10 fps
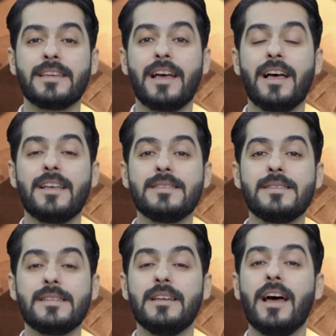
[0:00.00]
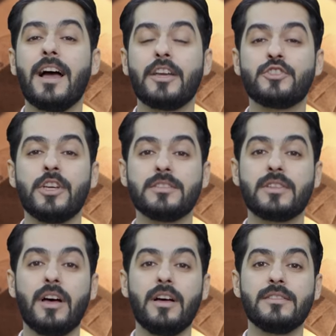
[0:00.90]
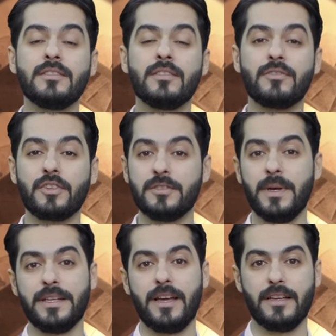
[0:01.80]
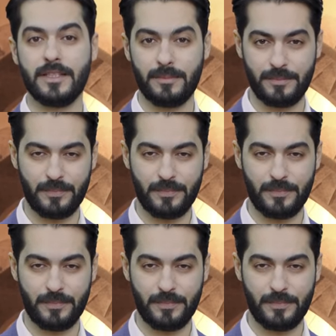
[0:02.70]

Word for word: كان سلاح الشيطان ضد بني آدم